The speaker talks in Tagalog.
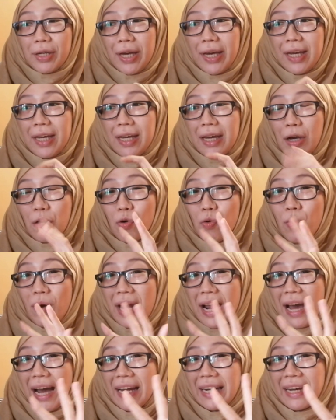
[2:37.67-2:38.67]
Okay?
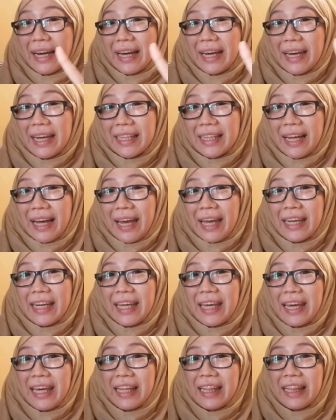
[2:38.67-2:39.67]
Kung wala ka nakikitang
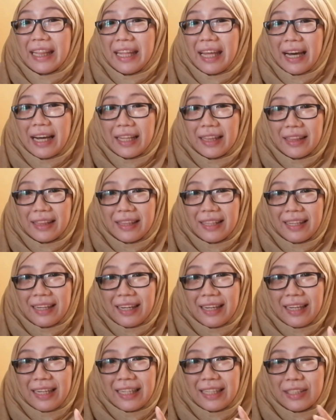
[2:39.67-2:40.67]
any Indian
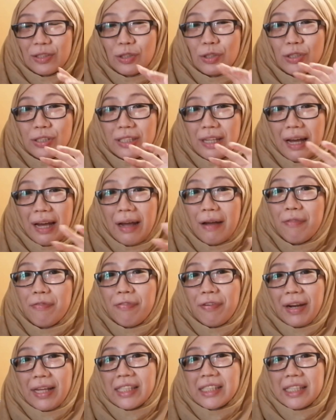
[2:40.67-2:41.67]
doon sa
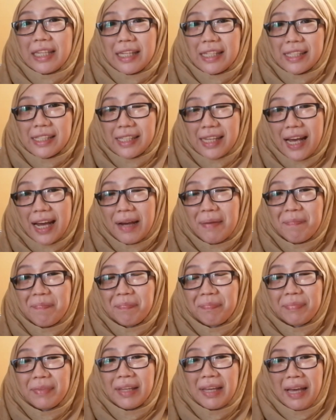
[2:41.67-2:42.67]
friends list niya,
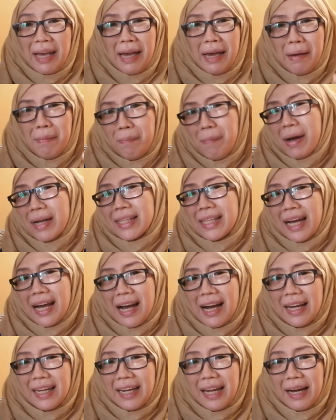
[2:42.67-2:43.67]

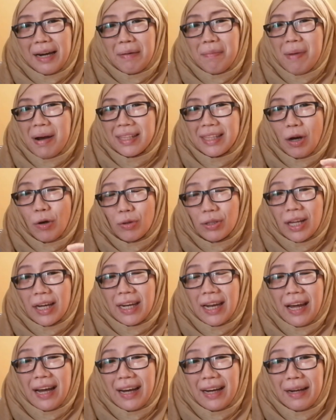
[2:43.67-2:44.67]
magtaka ka na, mag-doubt
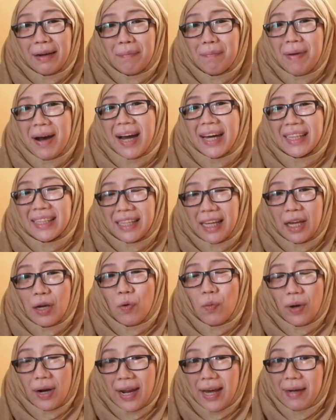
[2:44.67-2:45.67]
ka na, bakit
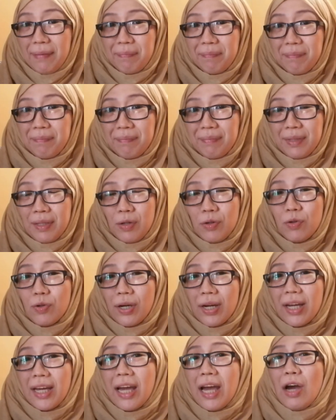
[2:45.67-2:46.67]
kaya wala?
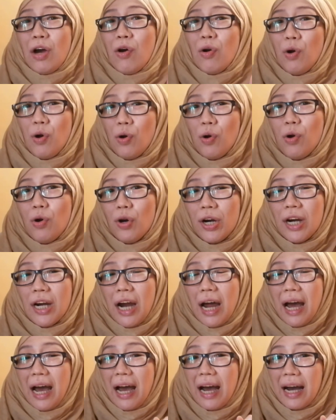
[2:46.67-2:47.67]
Okay?
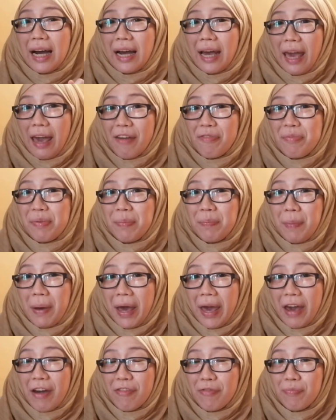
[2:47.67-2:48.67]
Or ang FB,
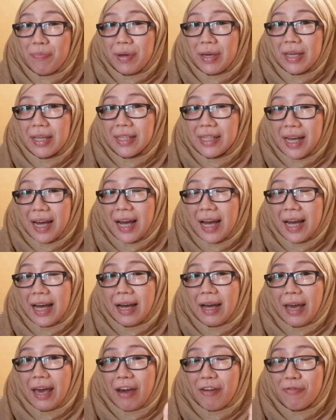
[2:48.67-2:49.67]
FB
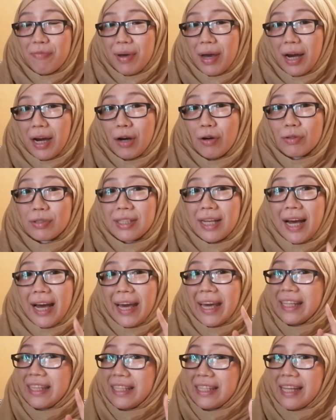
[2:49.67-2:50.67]
niya, FB account
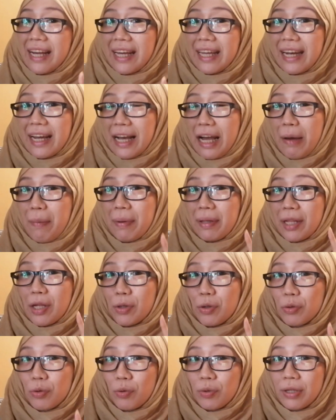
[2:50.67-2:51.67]
niya ay hindi niya ginagamit
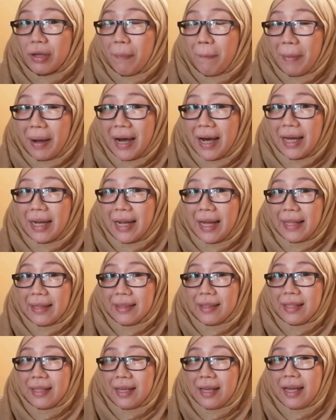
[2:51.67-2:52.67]
ang totoo niyang pangalan.